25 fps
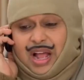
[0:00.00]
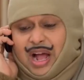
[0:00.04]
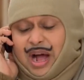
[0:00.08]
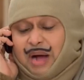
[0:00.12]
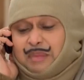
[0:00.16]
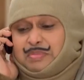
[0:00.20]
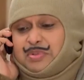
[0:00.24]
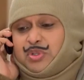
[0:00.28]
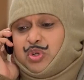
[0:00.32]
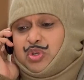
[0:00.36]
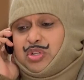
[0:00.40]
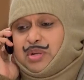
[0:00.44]

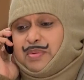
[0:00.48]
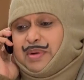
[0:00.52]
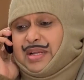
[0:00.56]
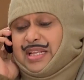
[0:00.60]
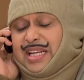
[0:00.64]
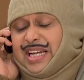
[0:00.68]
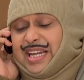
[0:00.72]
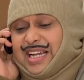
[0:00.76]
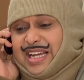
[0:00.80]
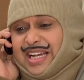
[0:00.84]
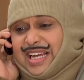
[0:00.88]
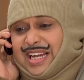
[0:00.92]
हम जो समझ
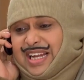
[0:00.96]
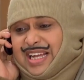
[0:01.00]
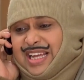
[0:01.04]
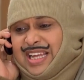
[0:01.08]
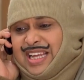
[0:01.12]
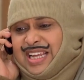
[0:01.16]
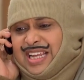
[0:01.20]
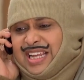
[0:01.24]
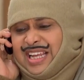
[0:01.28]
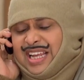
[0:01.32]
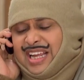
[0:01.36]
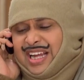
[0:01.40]
ले निकल
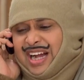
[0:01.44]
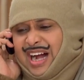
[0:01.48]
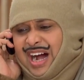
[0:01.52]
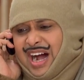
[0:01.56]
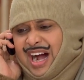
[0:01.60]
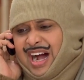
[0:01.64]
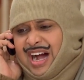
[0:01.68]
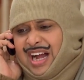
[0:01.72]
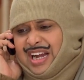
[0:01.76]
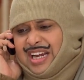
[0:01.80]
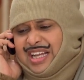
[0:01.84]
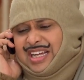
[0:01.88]
गए
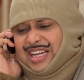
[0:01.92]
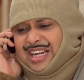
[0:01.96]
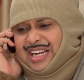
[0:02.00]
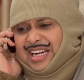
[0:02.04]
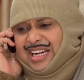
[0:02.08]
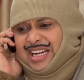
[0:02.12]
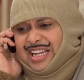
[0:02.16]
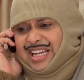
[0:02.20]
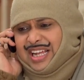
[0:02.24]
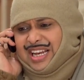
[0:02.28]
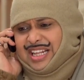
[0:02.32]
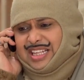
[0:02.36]
हाँ निकल
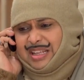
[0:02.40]
के निकल